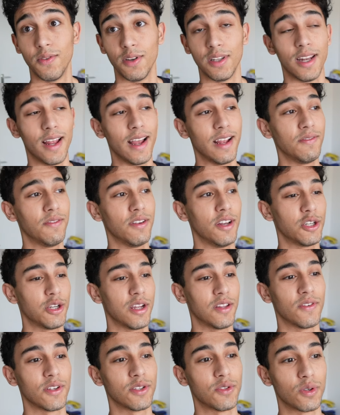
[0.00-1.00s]
Für den einen vielleicht
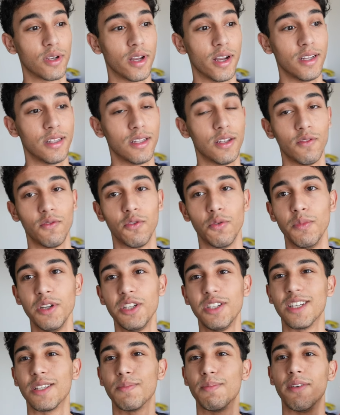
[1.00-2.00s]
etwas zu kalt. Für
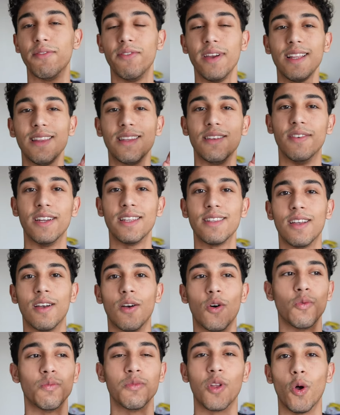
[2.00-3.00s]
mich das perfekte
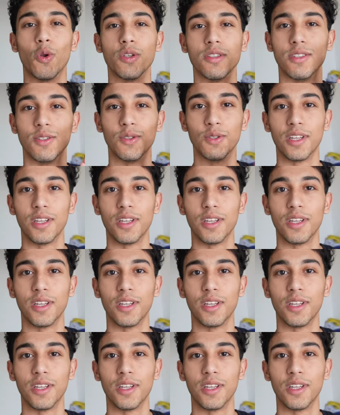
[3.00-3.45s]
Wetter, um draußen zu